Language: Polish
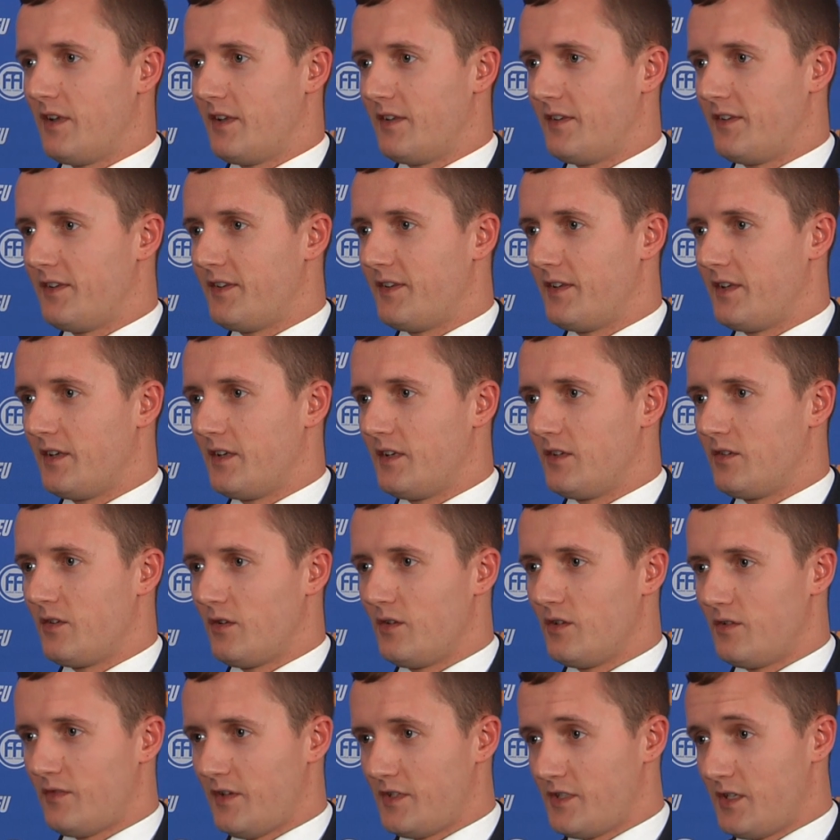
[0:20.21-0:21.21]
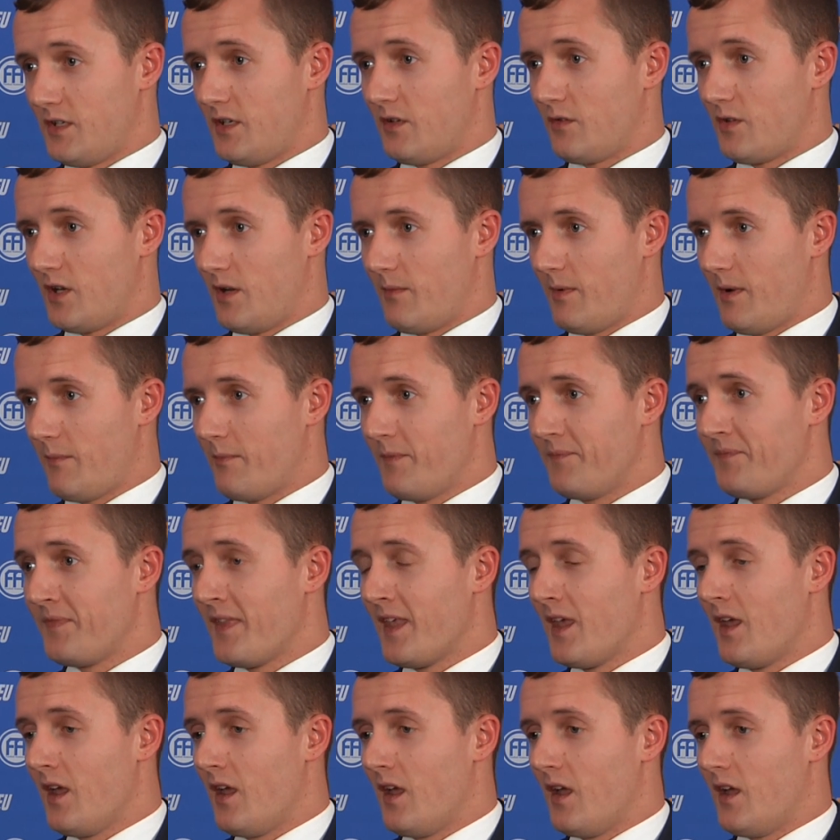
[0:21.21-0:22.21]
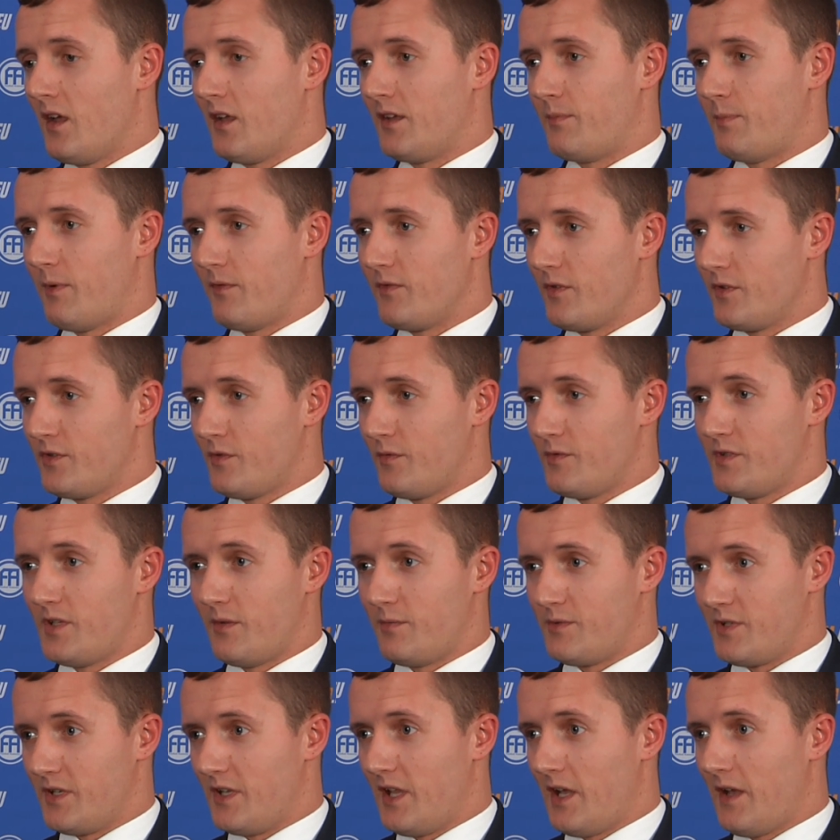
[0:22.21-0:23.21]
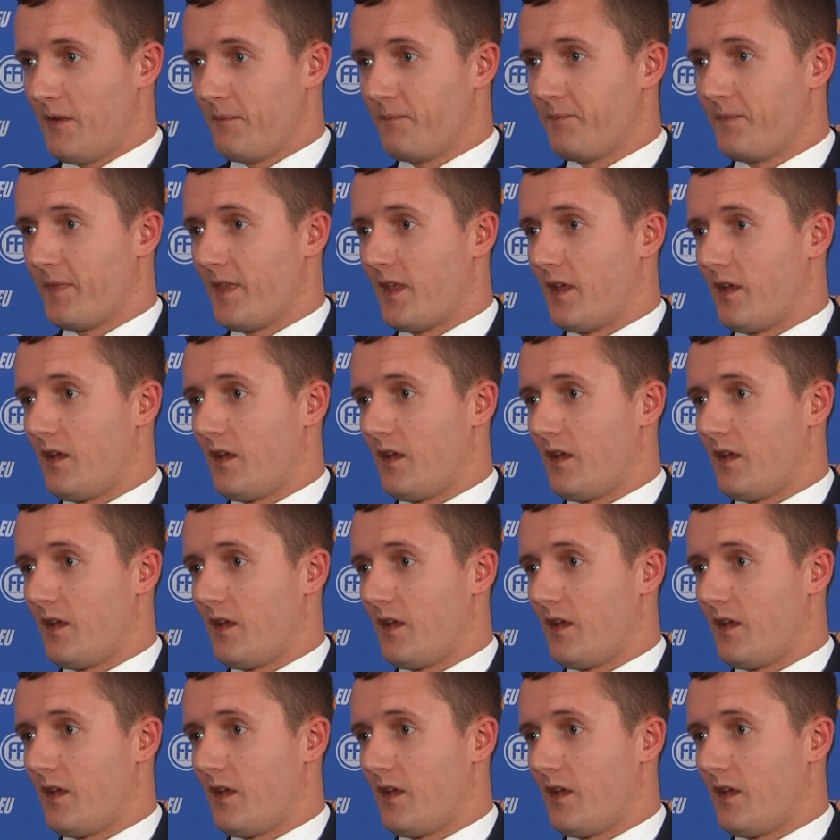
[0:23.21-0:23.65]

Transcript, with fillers: Więc e, to doświadczenie, które mam, z pewnością się przyda.